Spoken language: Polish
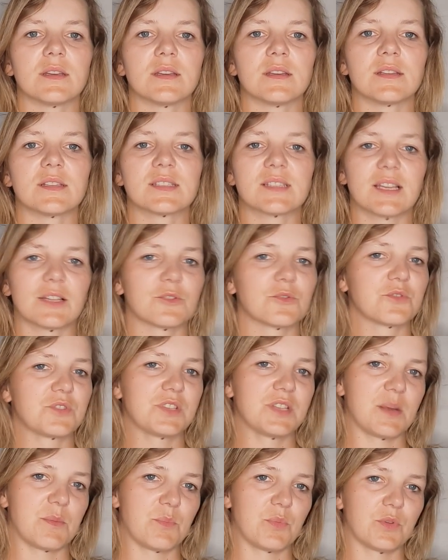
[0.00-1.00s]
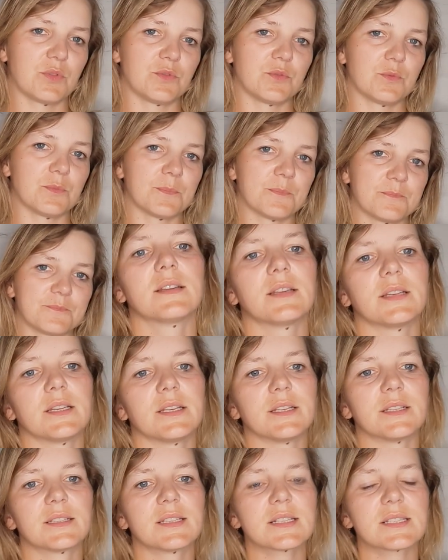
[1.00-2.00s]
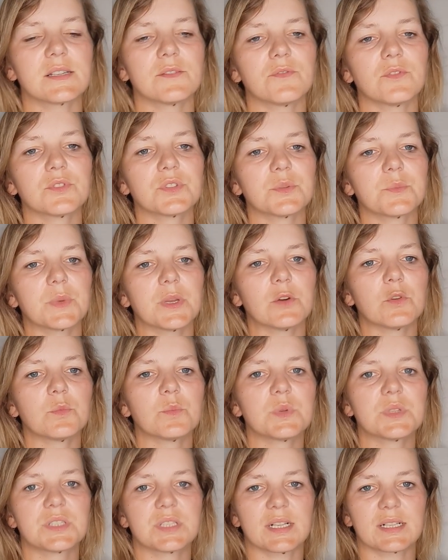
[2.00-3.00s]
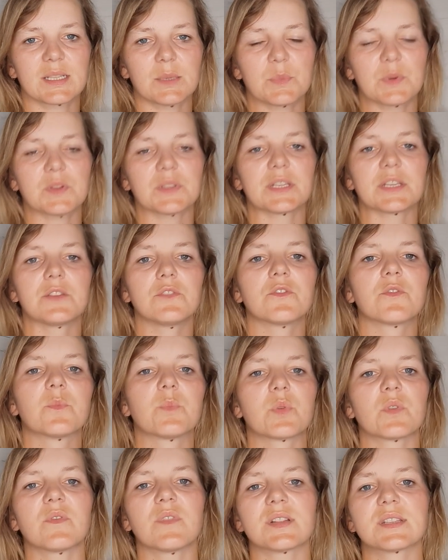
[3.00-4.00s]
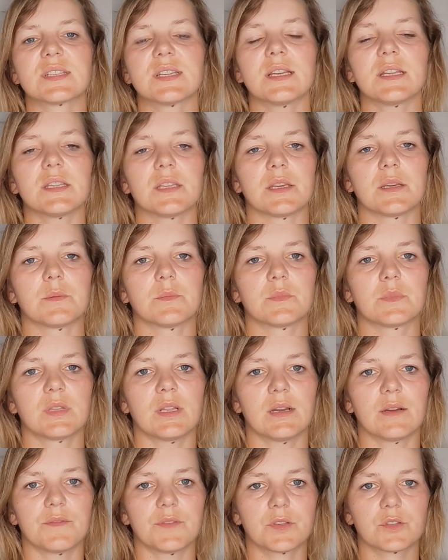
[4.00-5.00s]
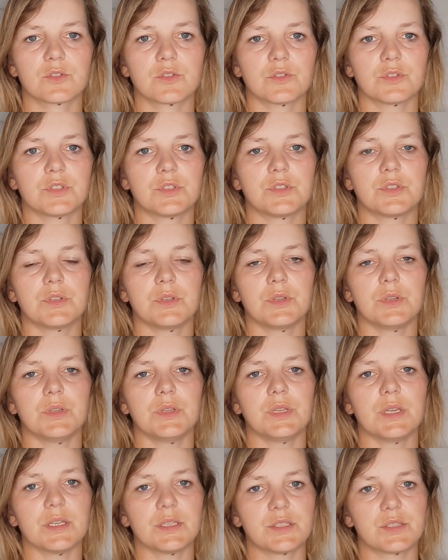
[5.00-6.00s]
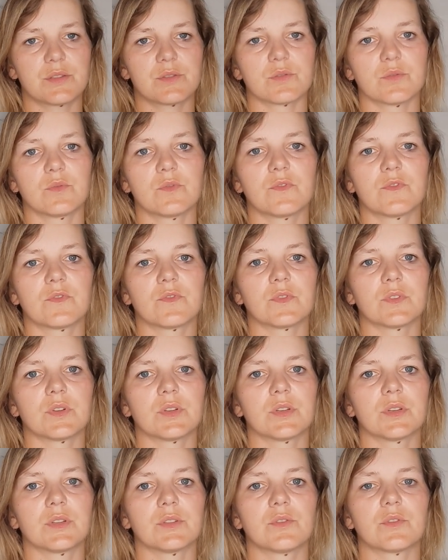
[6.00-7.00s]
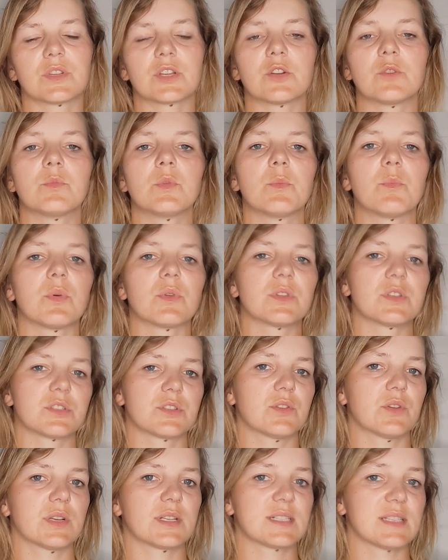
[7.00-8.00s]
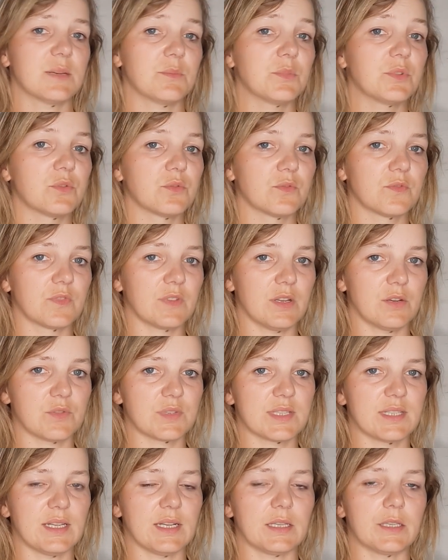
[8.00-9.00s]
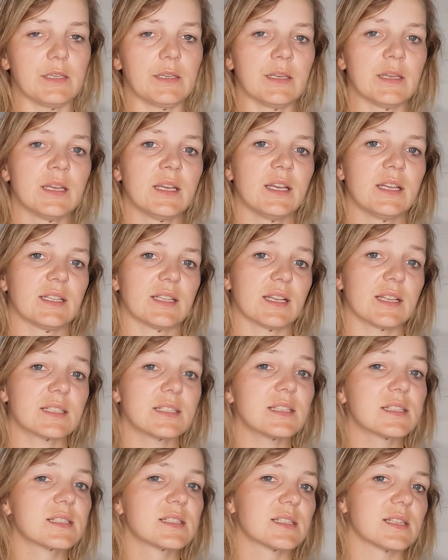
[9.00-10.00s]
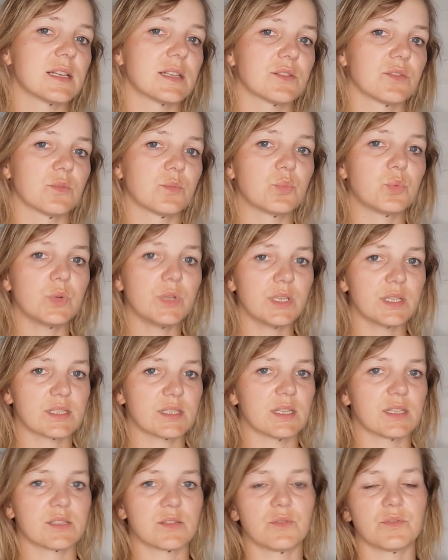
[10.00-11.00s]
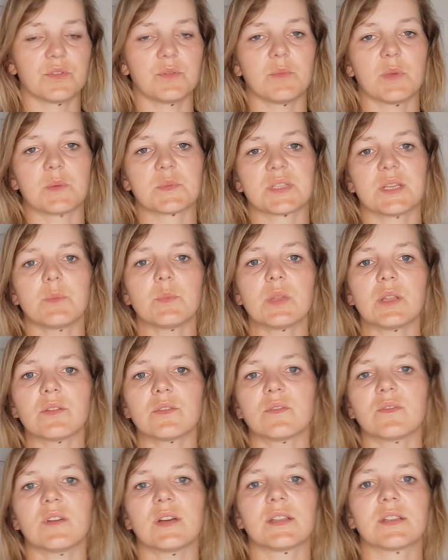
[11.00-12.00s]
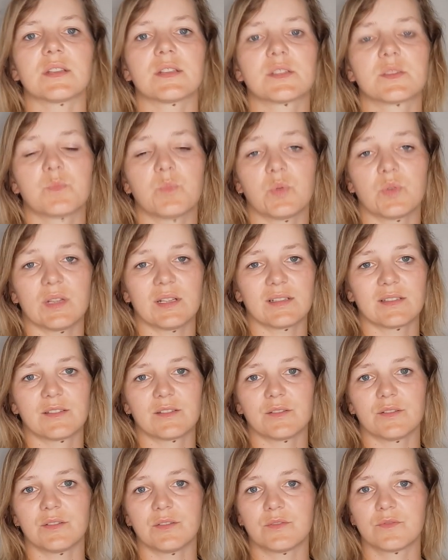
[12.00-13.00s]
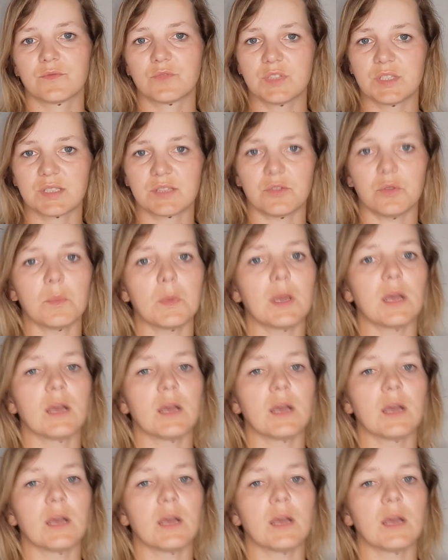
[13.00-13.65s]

y, stanąć na podium. Y, te zawody miały być tak naprawdę takim wprowadzeniem dla większości jeźdźców do tego, by podejść do egzaminów na odznaki. Teraz jest sezon, płynie sezon i mam zaplanowane z ponad 20